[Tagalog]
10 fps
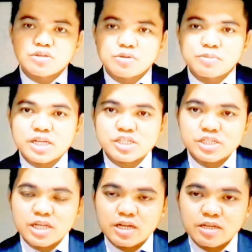yung i-process
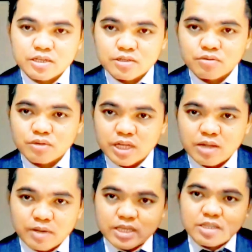nila. Yung
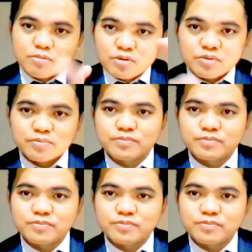ikama ID mo.